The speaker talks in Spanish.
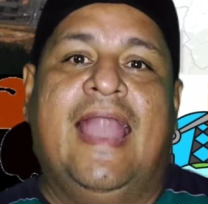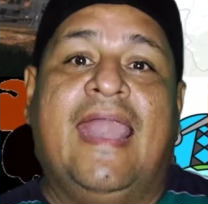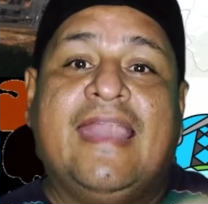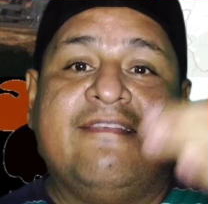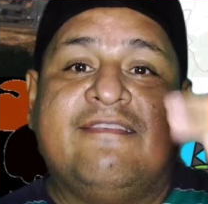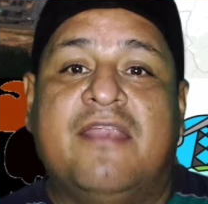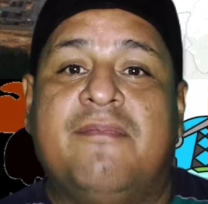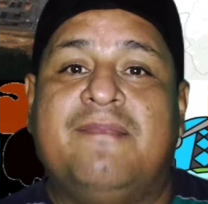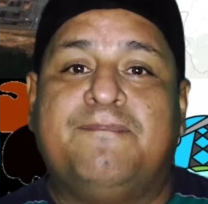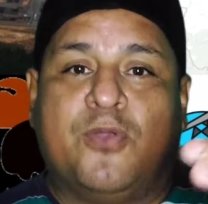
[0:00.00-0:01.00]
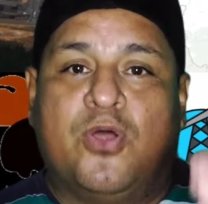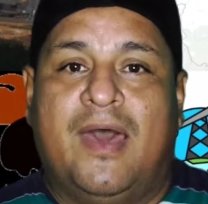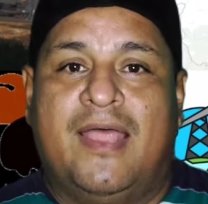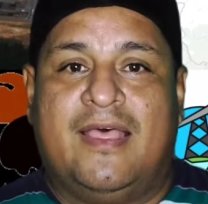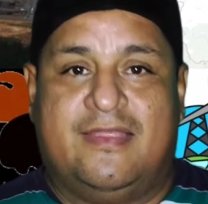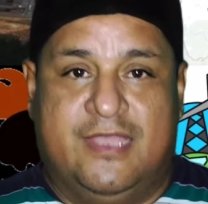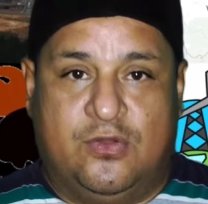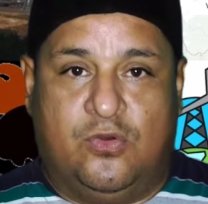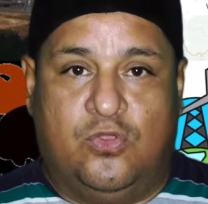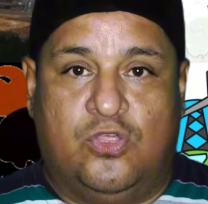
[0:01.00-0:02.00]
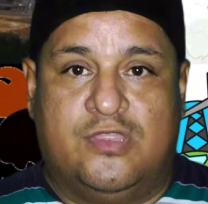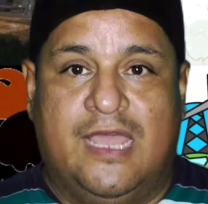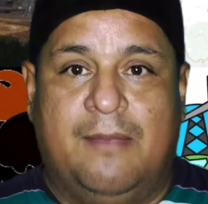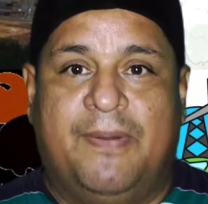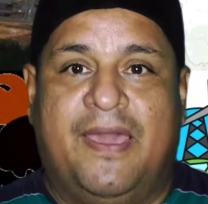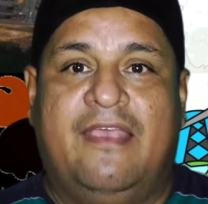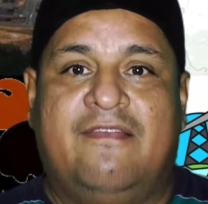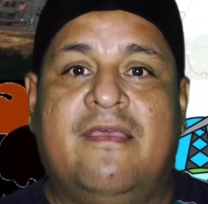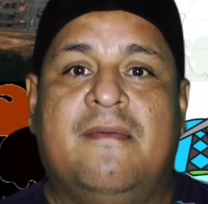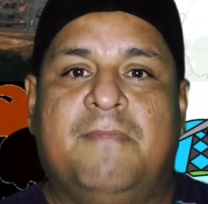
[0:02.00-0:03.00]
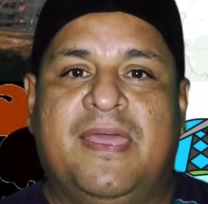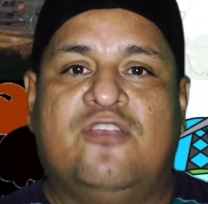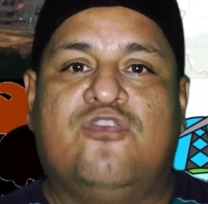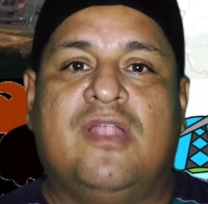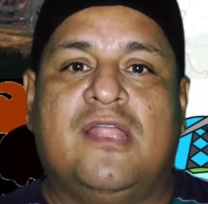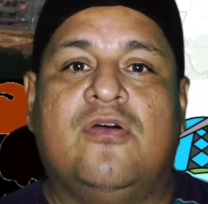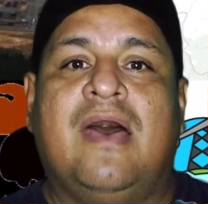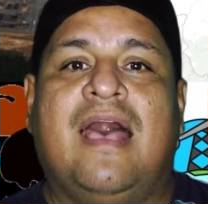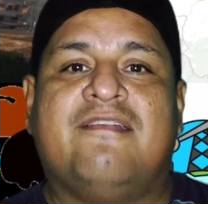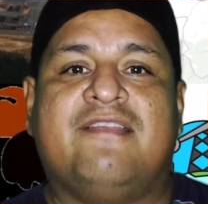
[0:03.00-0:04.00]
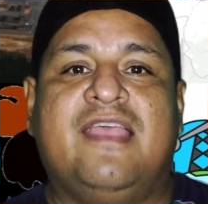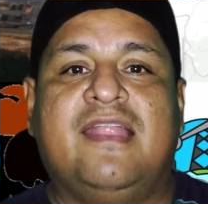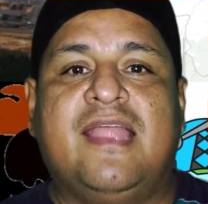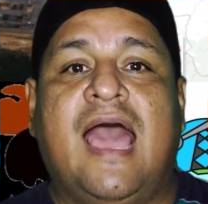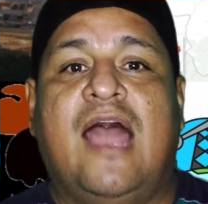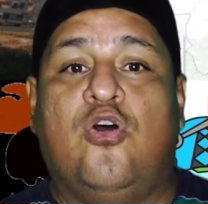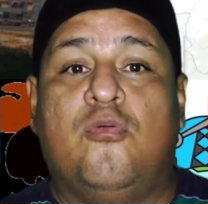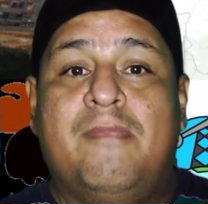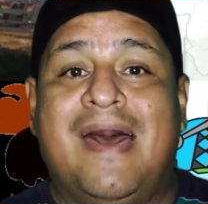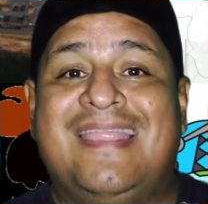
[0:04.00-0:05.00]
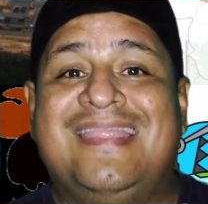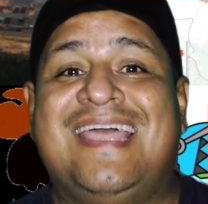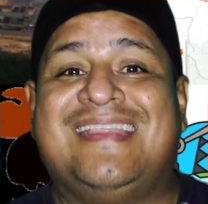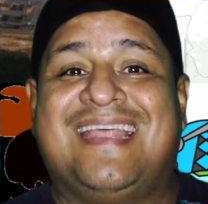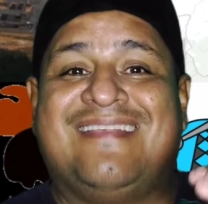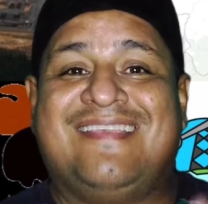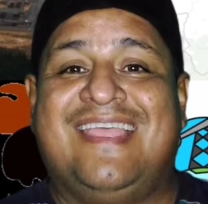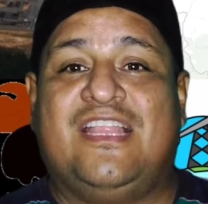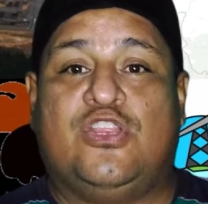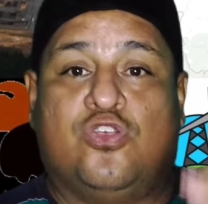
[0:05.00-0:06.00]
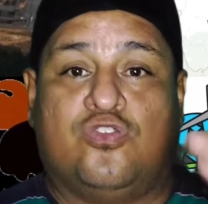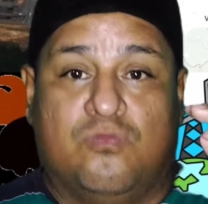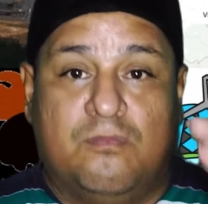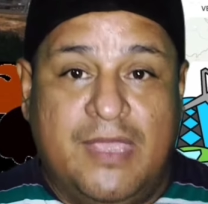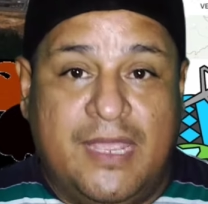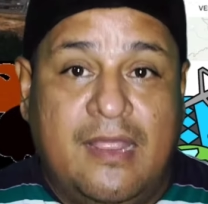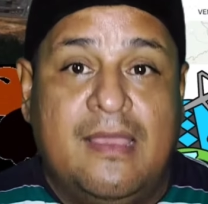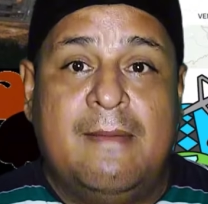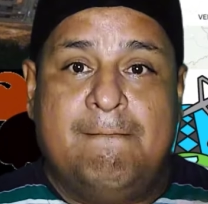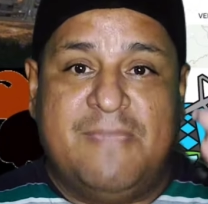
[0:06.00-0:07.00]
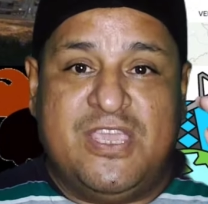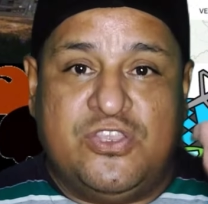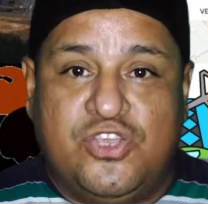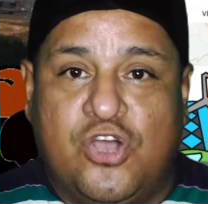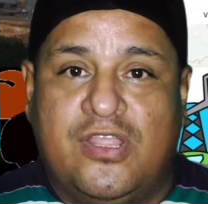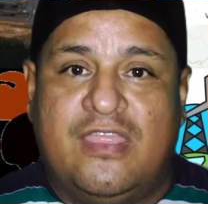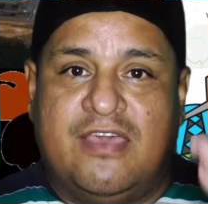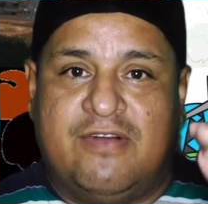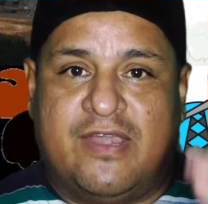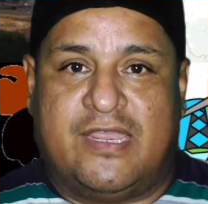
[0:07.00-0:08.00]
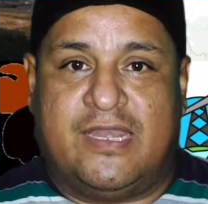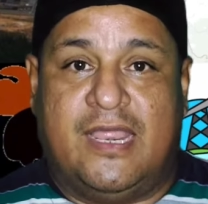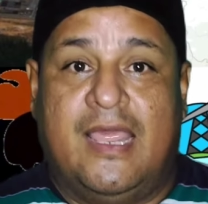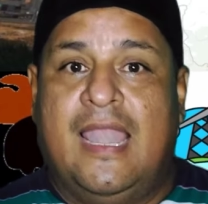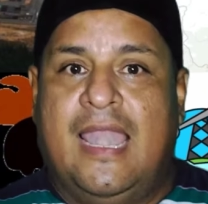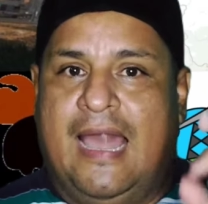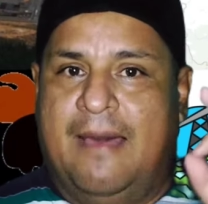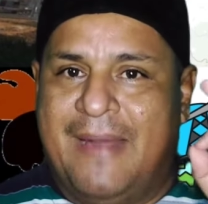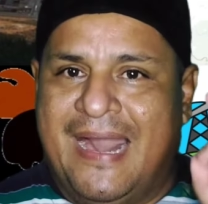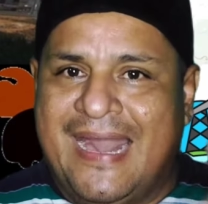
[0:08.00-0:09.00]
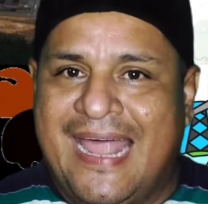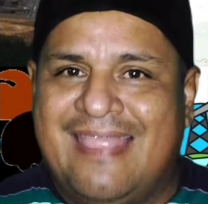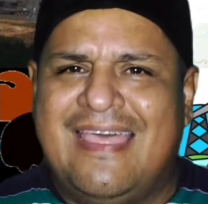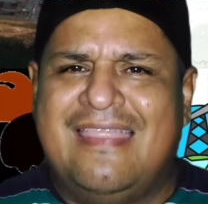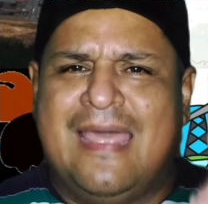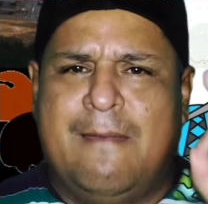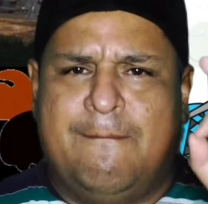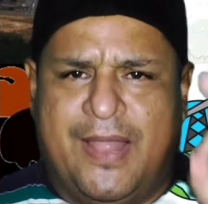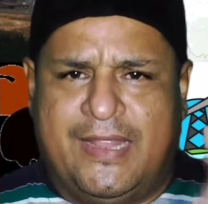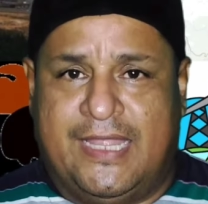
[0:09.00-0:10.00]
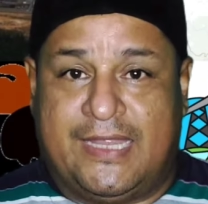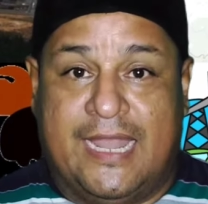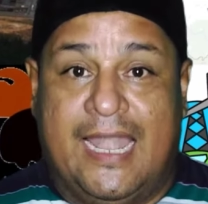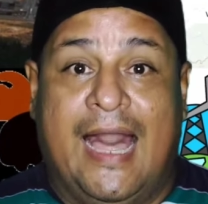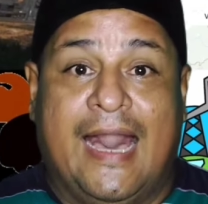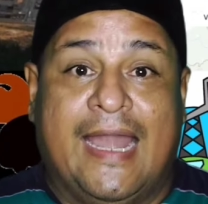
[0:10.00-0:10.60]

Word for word: Las reservas probadas de crudo del país venezolano asciende a los más de 300 mil millones de barriles, las más grandes del planeta. La